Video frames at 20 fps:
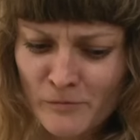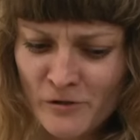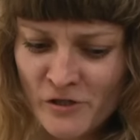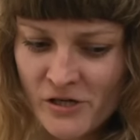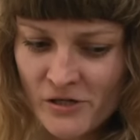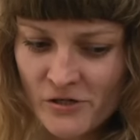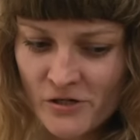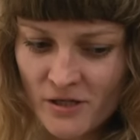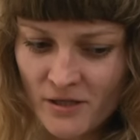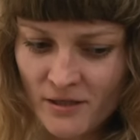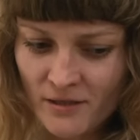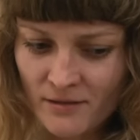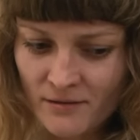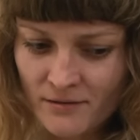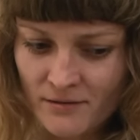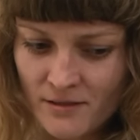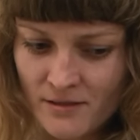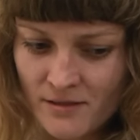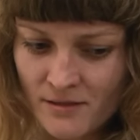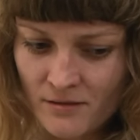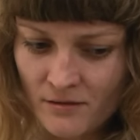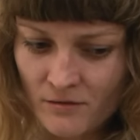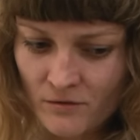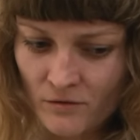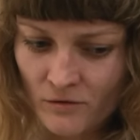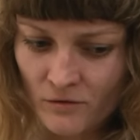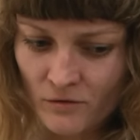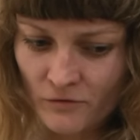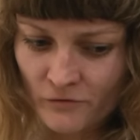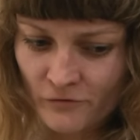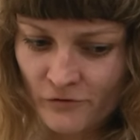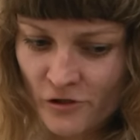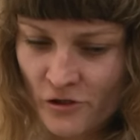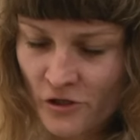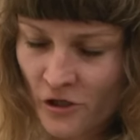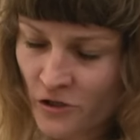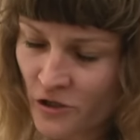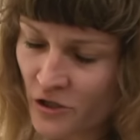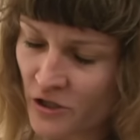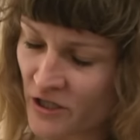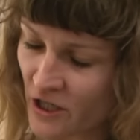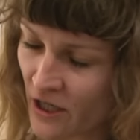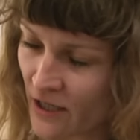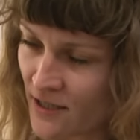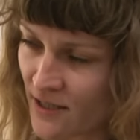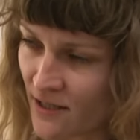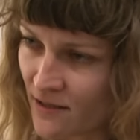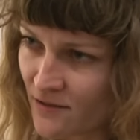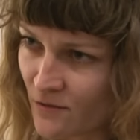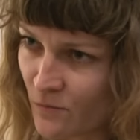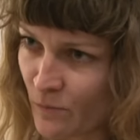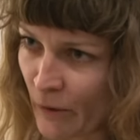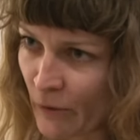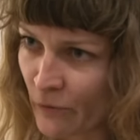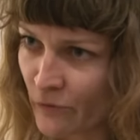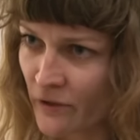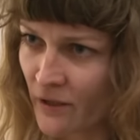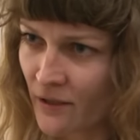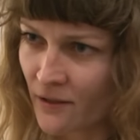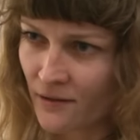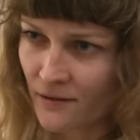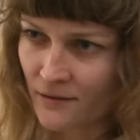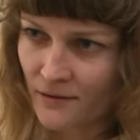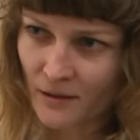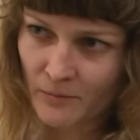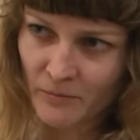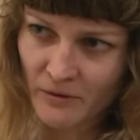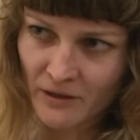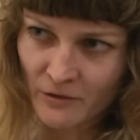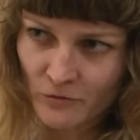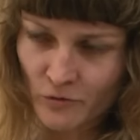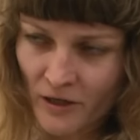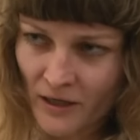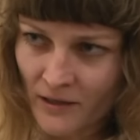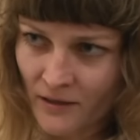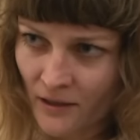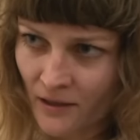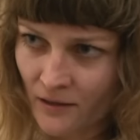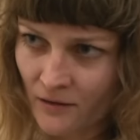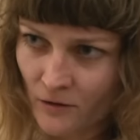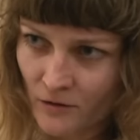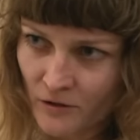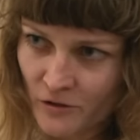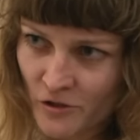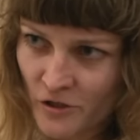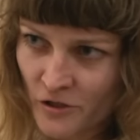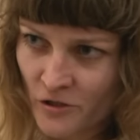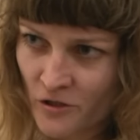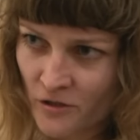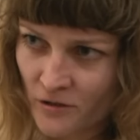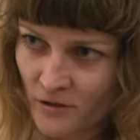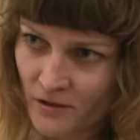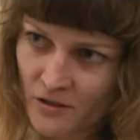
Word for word: Myślę, że jest to w dzisiejszych czasach zupełnie jakby naturalna kolej rzeczy,